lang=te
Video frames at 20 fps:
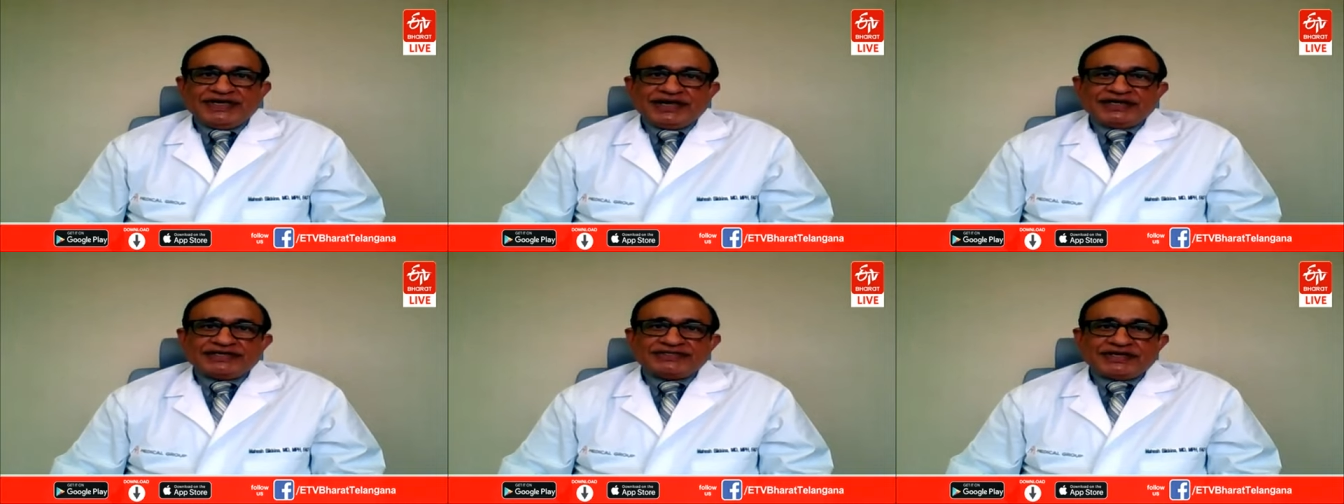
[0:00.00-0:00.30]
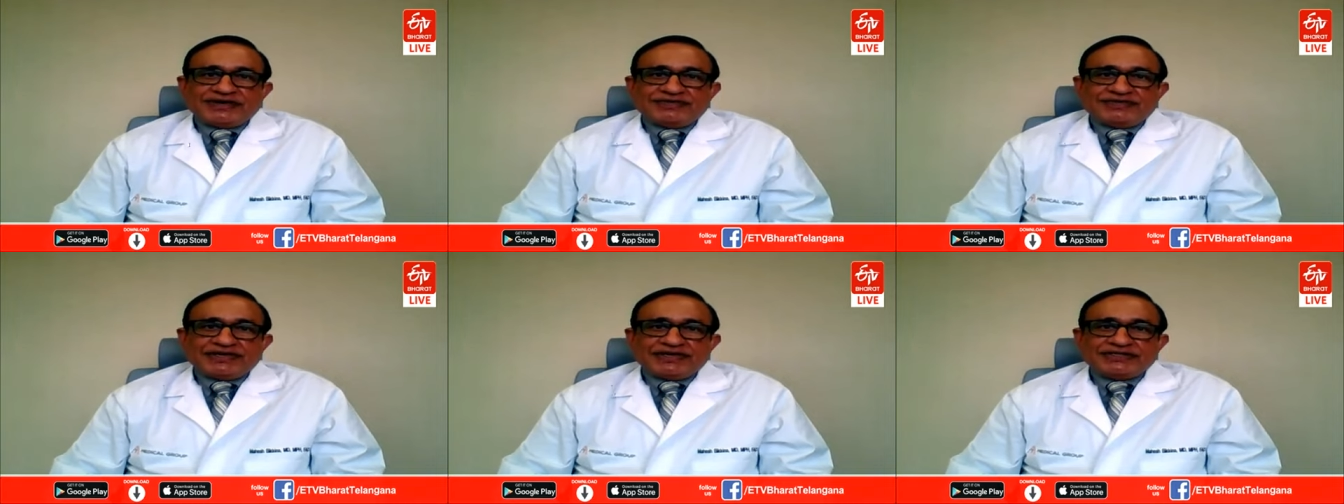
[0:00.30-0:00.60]

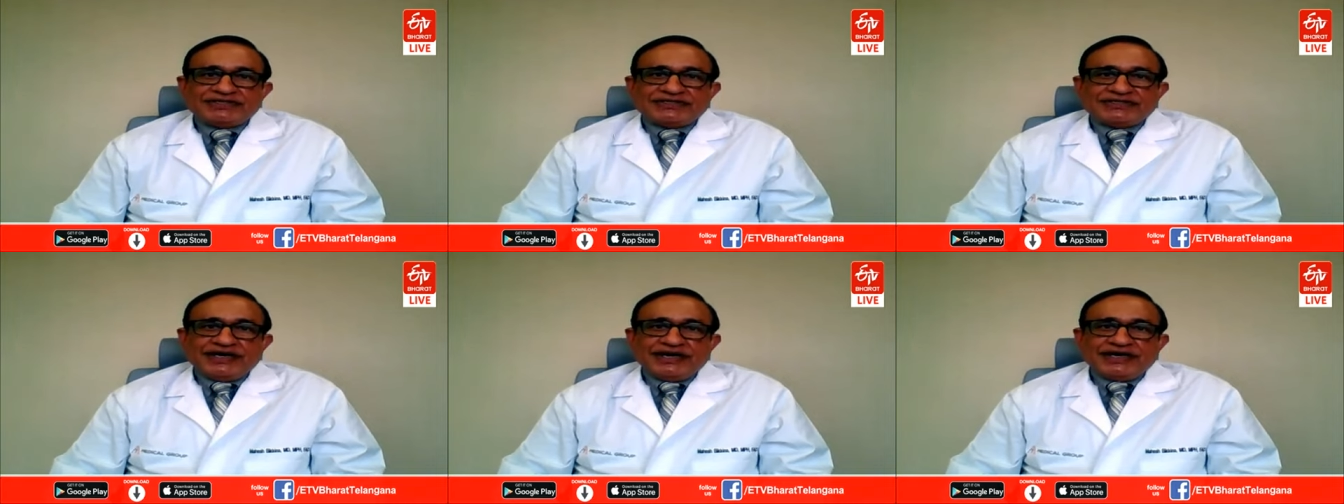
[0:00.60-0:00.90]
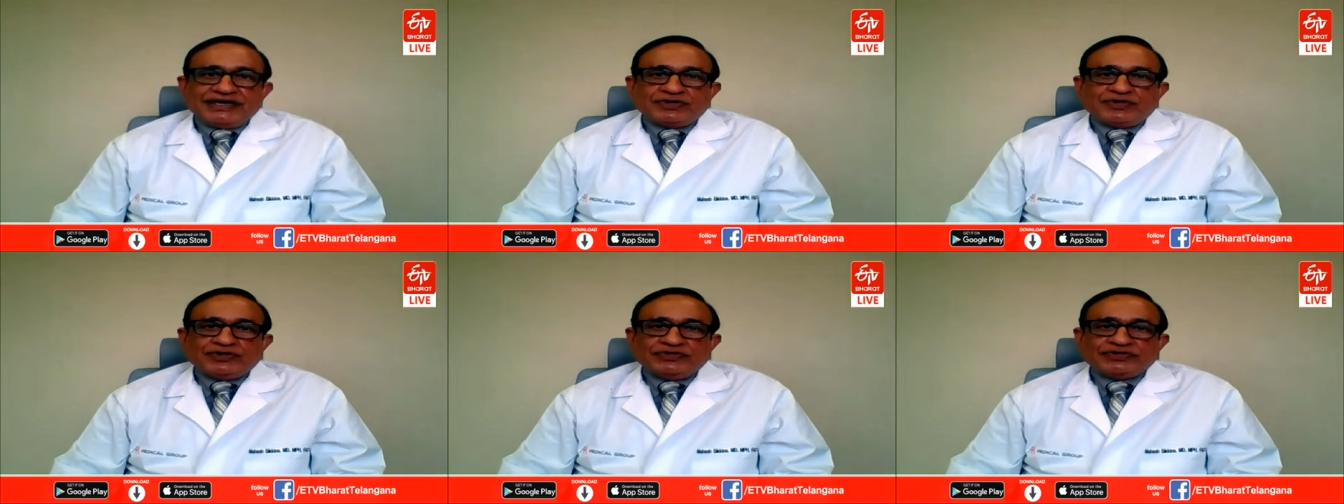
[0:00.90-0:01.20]
దాని తర్వాత
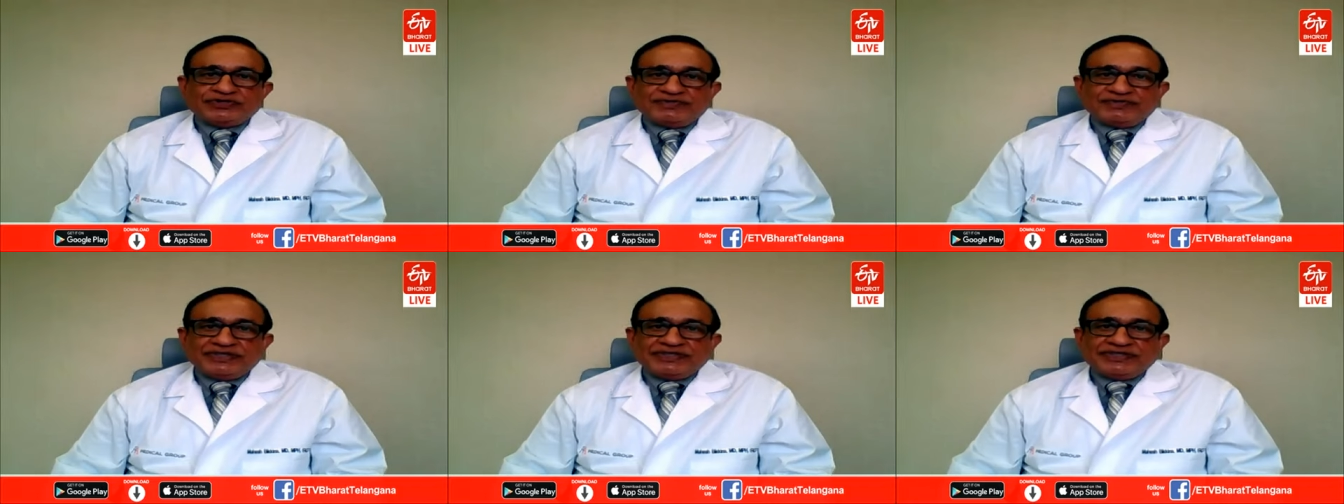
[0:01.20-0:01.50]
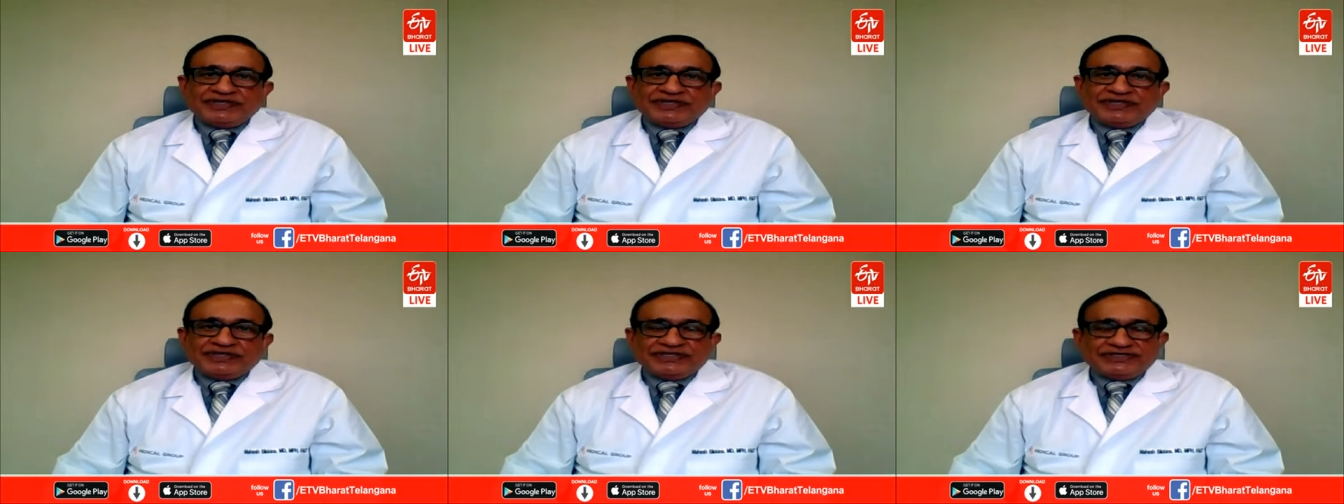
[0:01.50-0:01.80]

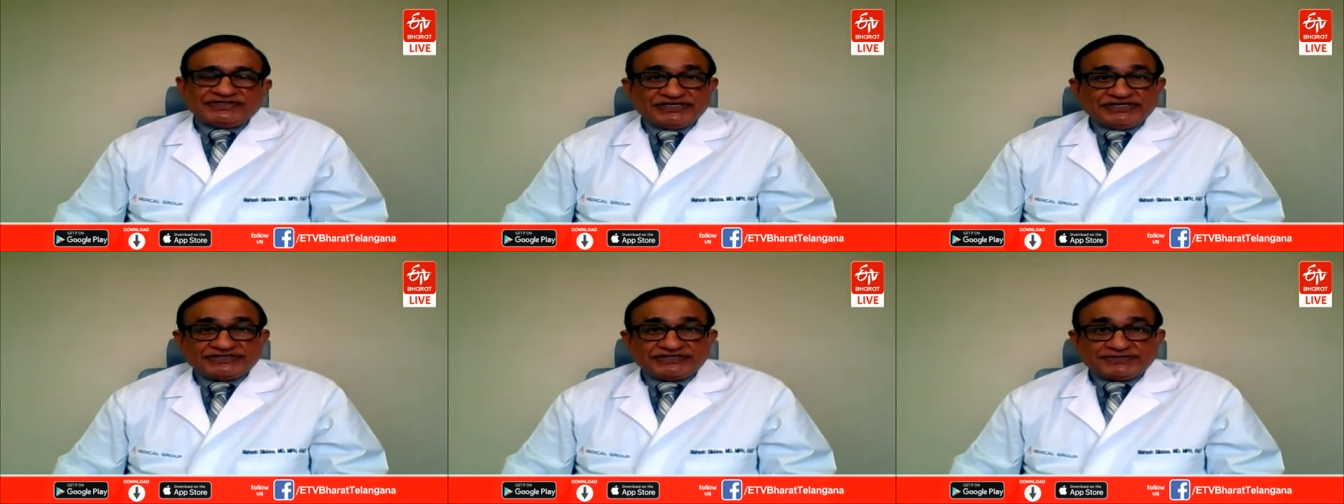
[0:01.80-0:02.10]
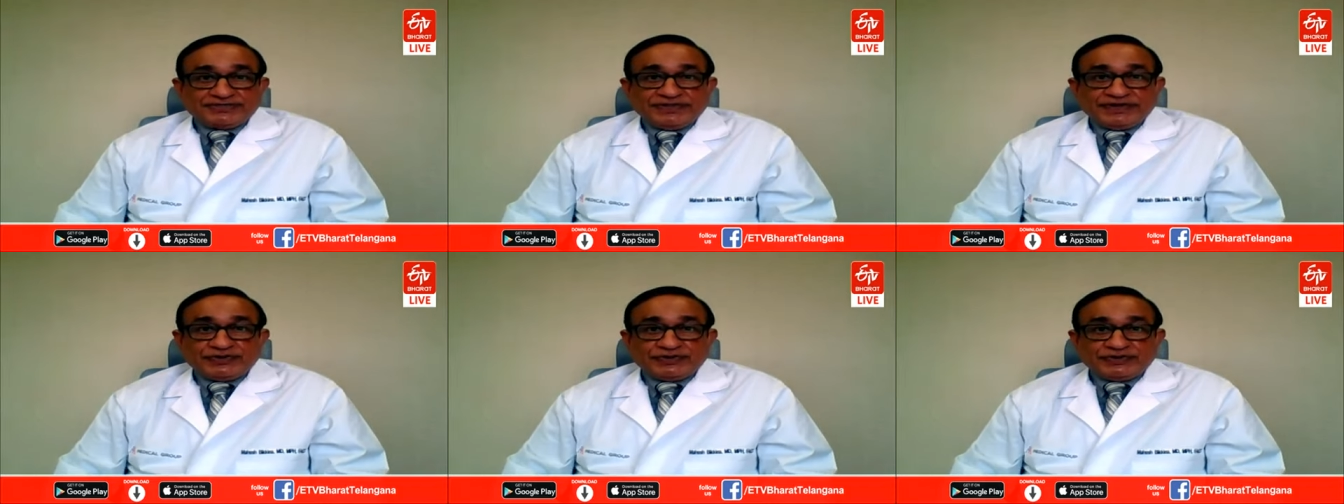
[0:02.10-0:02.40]
కొంతమందికి
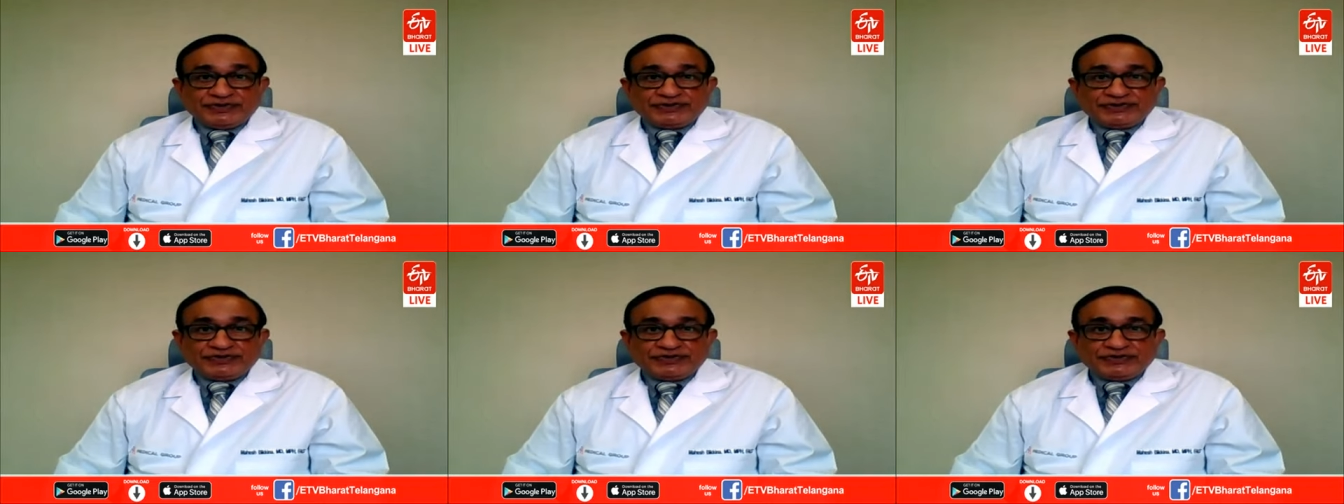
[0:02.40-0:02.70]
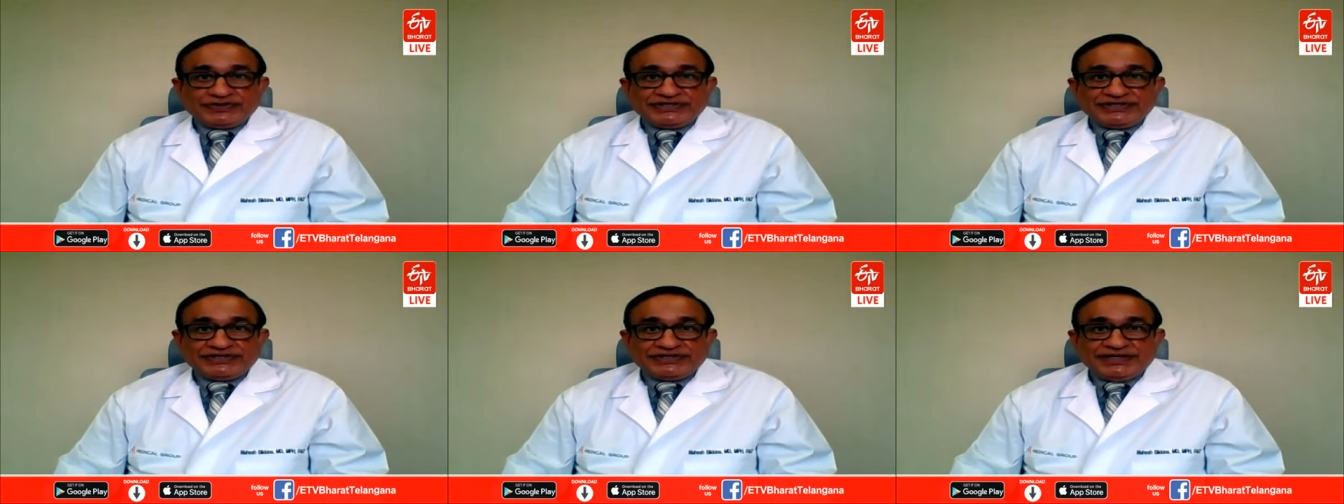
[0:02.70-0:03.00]
చెస్ట్ పెయిన్
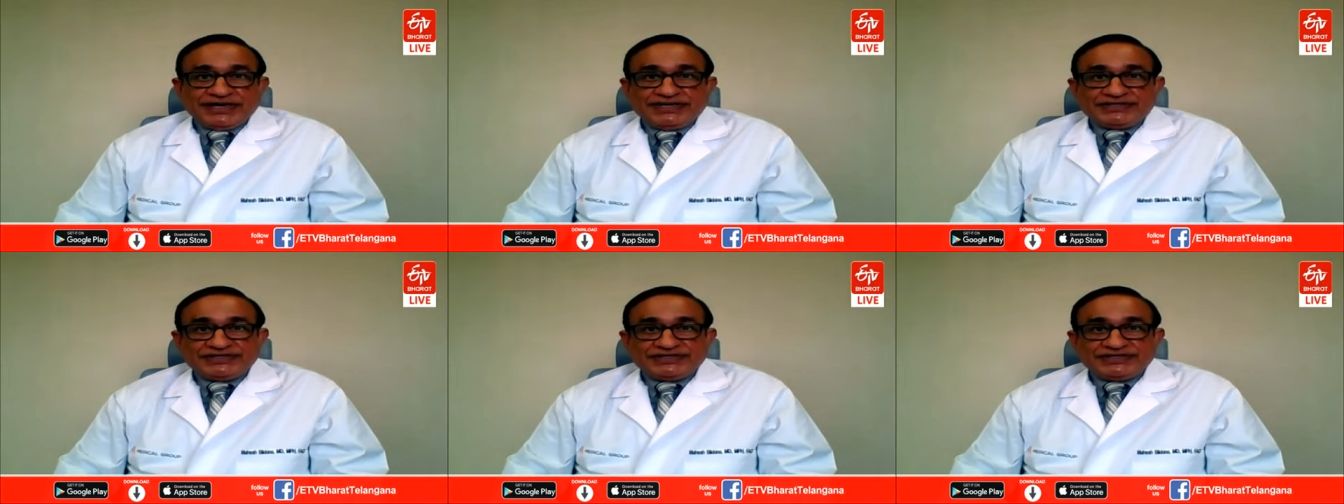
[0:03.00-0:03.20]
వస్తుంది